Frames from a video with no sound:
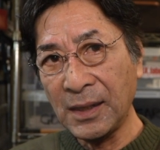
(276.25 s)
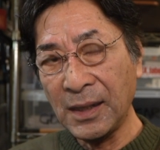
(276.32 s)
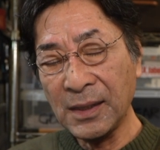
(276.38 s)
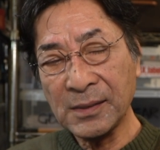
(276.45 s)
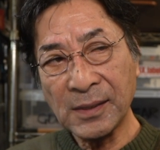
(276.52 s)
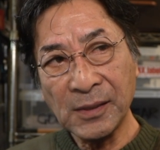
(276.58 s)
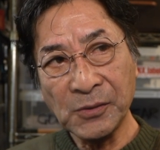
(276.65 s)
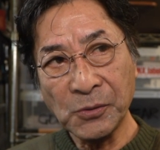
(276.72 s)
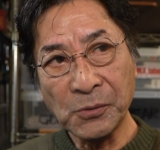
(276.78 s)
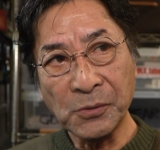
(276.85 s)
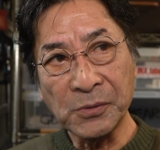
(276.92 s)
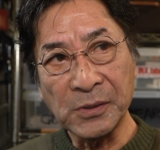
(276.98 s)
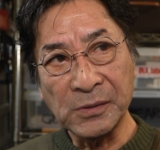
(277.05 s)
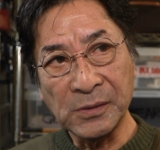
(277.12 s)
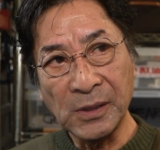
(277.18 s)
浅いとこ
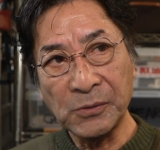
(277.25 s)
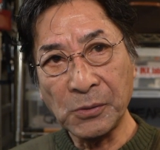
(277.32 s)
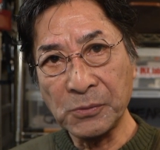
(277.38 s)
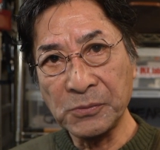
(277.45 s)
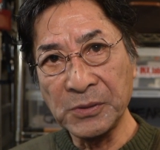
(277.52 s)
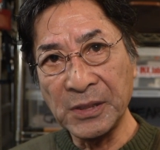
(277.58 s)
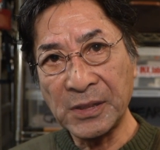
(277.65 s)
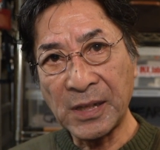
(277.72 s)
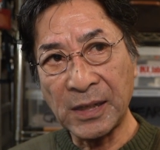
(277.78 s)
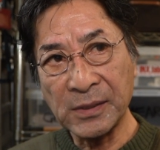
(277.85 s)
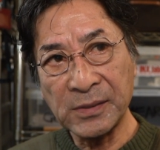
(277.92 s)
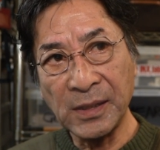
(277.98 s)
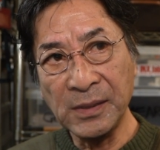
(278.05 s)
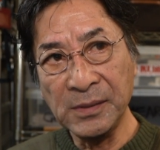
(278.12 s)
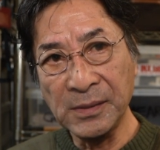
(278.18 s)
ろですね特に河
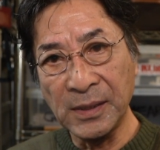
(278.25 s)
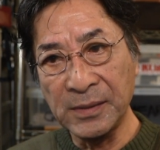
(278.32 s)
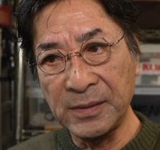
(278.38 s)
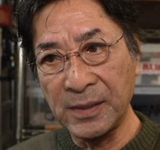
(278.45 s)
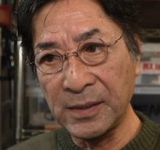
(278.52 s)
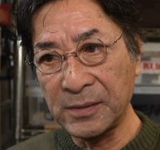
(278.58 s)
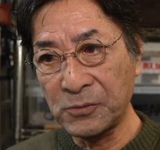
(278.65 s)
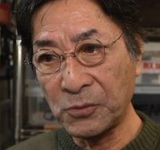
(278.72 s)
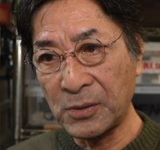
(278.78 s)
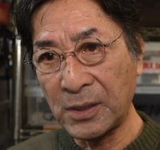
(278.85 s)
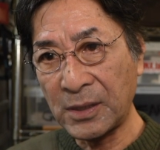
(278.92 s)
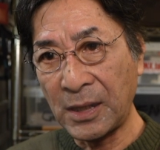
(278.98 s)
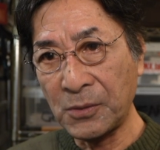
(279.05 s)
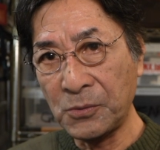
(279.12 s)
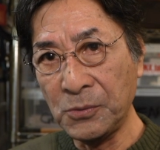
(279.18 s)
川内であると
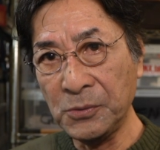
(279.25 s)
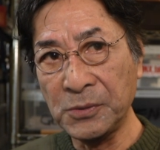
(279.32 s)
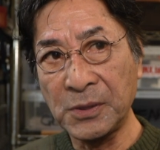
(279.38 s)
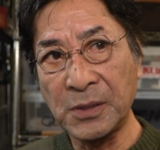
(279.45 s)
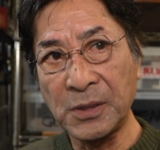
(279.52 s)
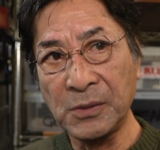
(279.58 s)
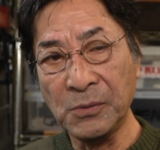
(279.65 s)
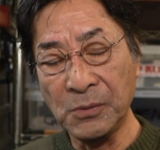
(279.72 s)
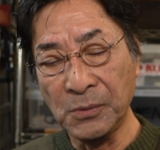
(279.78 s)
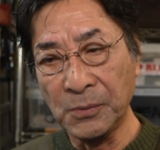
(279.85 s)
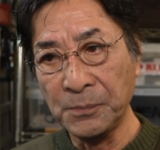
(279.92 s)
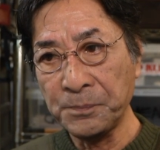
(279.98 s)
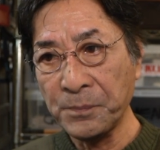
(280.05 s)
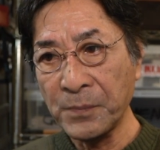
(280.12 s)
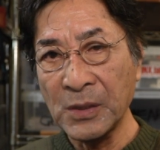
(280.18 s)
か河口域の、
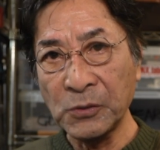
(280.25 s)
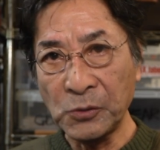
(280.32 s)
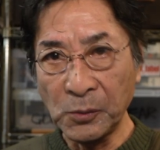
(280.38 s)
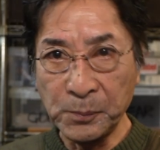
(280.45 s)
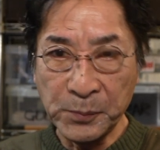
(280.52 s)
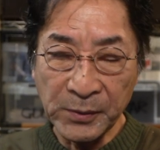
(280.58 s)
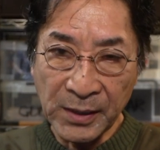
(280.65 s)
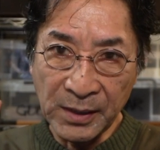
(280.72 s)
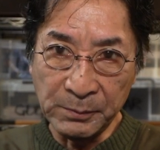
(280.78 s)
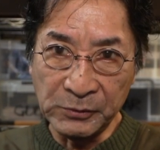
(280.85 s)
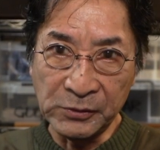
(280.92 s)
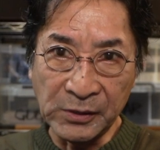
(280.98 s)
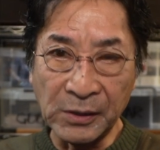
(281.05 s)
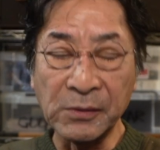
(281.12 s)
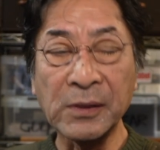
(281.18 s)

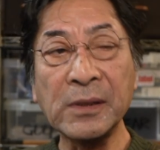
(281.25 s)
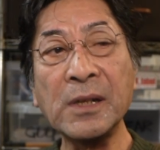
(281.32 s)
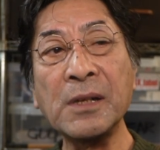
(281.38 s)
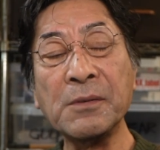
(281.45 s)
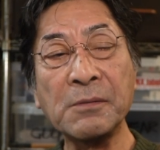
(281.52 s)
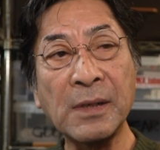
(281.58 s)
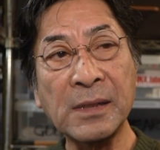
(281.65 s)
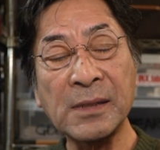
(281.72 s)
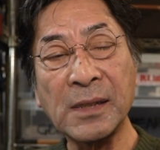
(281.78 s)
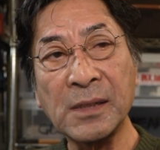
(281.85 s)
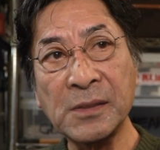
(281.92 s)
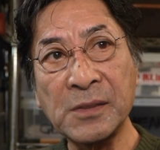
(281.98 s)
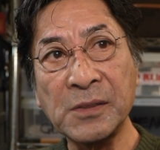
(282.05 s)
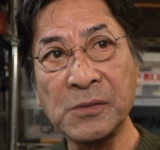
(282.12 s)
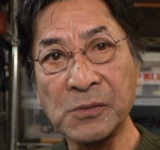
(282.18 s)
トップゲームっていうのがね割
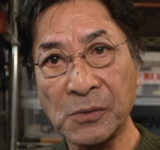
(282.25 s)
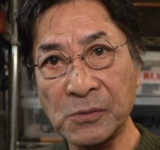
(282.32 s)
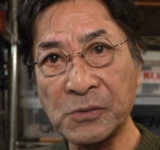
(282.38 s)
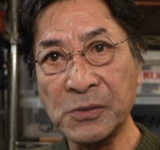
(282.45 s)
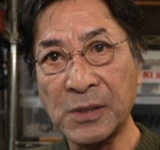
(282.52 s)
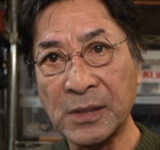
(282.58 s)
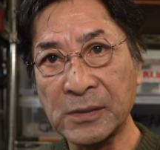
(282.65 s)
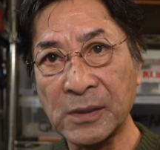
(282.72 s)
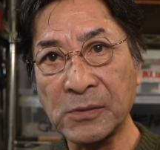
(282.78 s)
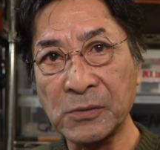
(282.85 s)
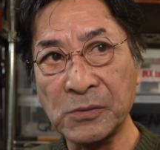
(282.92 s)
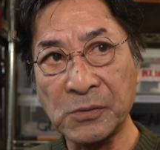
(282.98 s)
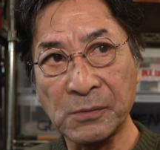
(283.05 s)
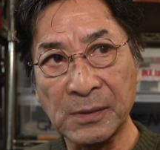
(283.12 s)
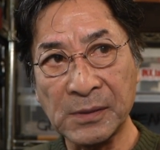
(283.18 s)
合チヌの釣り方
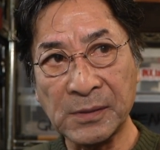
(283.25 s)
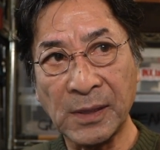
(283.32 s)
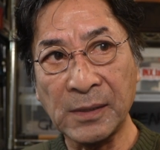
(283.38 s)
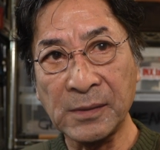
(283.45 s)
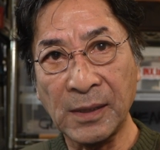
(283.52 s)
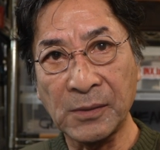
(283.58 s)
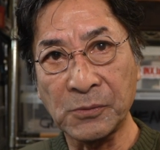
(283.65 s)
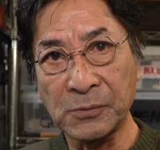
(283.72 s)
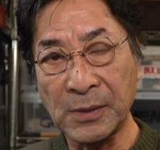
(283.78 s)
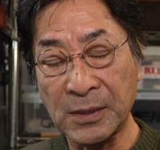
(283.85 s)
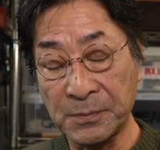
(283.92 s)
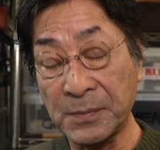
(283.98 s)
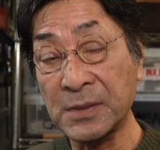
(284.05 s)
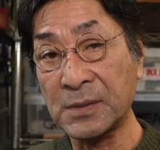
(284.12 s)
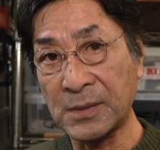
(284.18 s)
としてはスタンダードにな
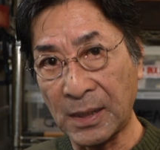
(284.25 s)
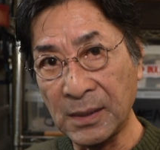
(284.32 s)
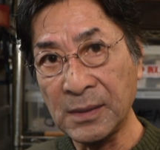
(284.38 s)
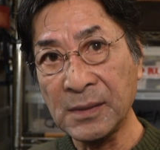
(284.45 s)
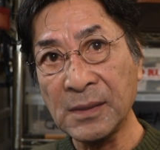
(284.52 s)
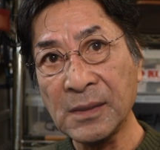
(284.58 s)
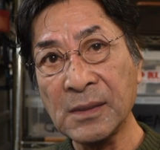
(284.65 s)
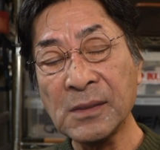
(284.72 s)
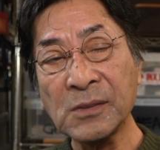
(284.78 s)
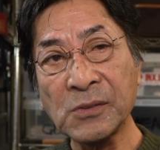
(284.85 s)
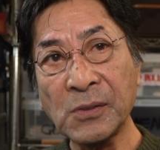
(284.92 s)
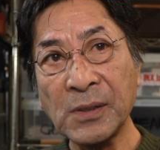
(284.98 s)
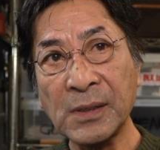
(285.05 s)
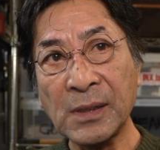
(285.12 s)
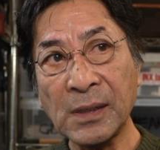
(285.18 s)
りました
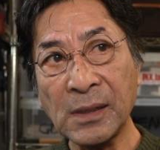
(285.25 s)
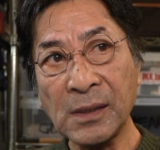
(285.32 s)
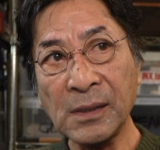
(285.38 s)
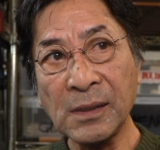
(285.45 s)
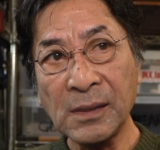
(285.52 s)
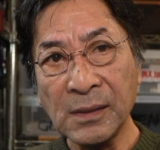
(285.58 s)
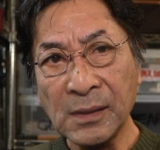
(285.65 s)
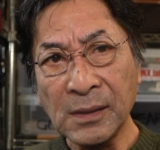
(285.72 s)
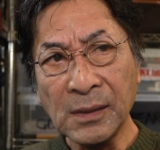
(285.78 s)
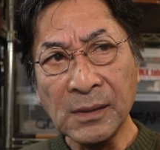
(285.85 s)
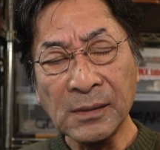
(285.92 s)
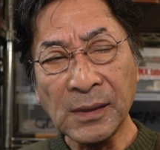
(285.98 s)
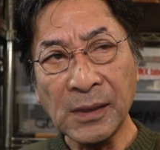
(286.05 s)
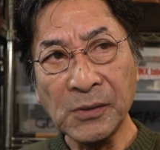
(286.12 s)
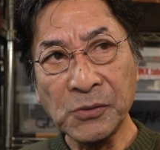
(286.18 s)
それから
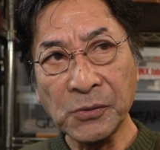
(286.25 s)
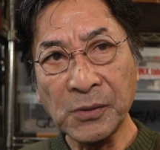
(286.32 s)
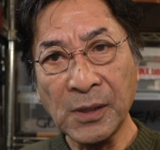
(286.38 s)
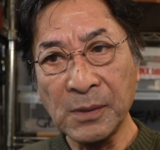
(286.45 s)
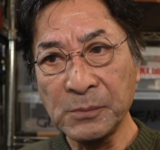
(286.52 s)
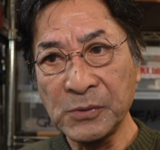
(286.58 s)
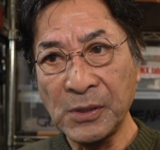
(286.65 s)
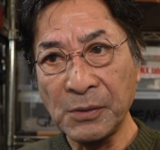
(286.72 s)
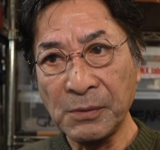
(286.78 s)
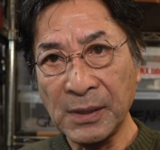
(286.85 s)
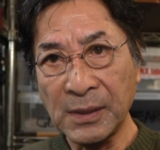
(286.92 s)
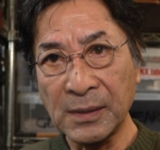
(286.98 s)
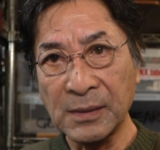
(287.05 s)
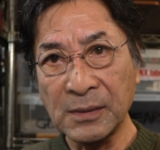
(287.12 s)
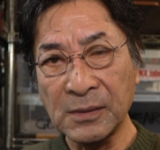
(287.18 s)
ナイトゲームで
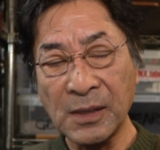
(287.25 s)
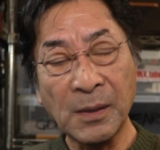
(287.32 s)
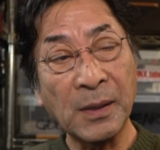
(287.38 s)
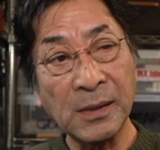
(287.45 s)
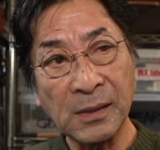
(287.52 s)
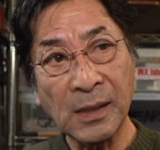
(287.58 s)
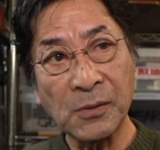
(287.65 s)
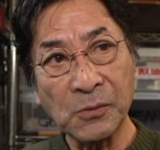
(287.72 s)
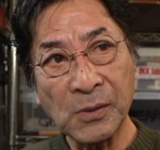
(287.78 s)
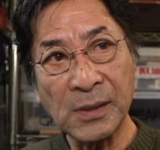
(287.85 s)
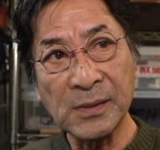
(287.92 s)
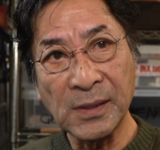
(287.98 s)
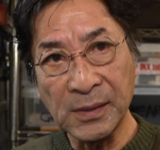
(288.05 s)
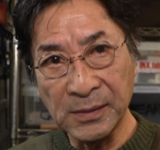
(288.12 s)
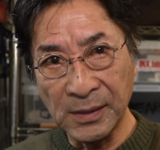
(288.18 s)
はやはりあの河
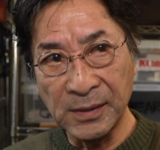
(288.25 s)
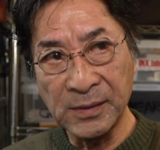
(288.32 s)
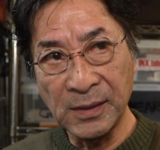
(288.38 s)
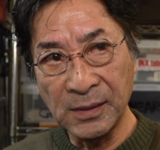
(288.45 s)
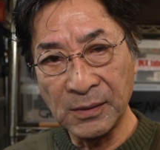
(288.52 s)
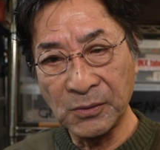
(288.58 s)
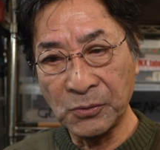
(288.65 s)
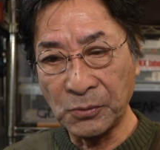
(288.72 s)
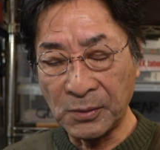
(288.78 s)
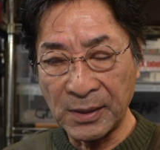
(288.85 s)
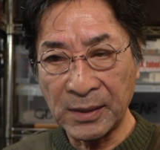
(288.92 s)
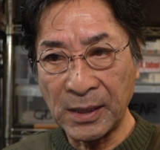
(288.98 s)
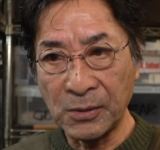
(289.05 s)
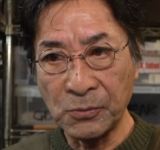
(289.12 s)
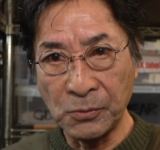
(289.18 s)
川内でとか
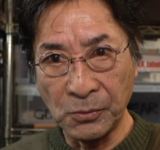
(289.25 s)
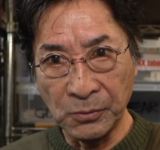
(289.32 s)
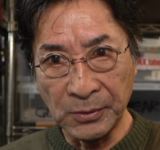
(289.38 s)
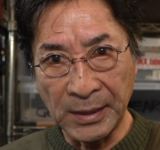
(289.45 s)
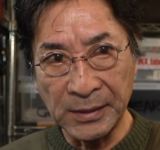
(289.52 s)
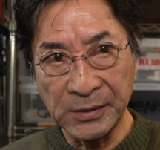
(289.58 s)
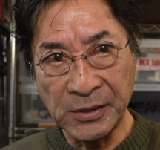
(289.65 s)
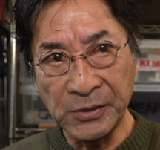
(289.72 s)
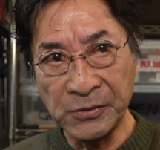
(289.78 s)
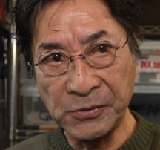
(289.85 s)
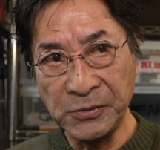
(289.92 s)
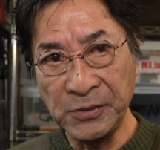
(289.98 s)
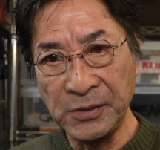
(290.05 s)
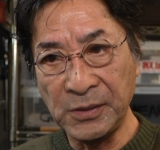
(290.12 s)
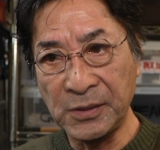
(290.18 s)
河口内汽
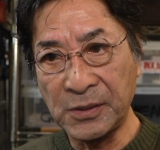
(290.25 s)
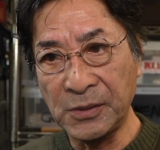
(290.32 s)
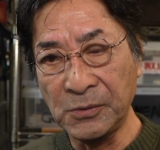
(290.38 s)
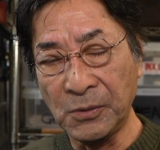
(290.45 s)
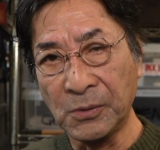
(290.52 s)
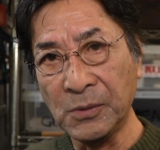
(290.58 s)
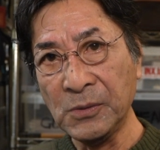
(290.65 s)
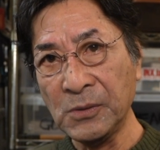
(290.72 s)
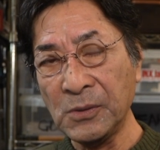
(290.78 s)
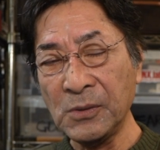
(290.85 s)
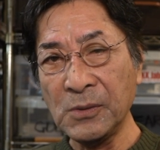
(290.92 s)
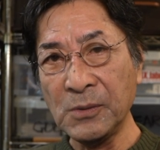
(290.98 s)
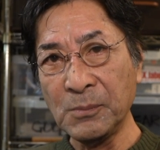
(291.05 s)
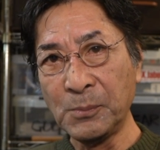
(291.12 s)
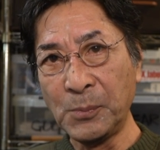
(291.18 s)
水域の
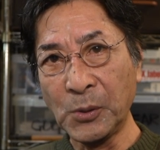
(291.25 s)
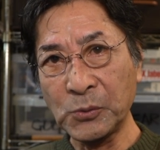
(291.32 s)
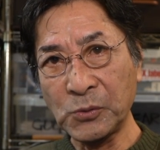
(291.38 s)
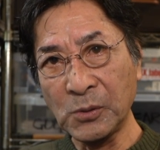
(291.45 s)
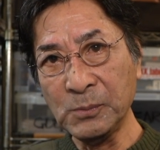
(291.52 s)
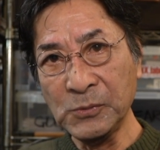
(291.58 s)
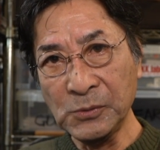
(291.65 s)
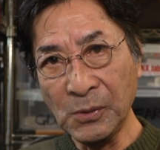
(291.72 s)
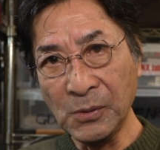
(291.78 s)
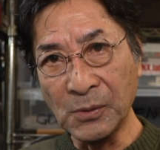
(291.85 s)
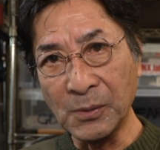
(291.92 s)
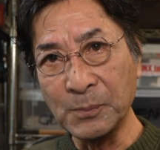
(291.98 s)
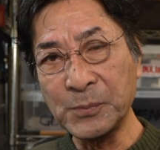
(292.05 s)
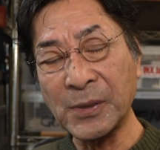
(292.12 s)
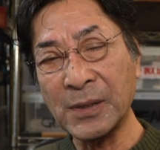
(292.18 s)
ボトム
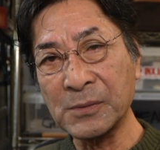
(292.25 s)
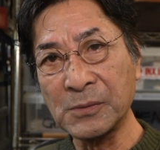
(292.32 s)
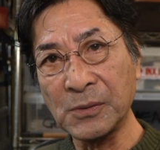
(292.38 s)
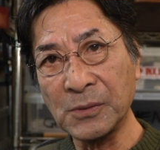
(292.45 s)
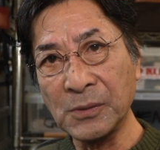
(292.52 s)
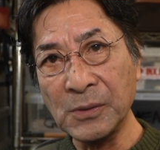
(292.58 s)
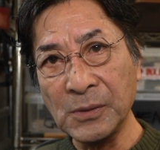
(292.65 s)
をプラグ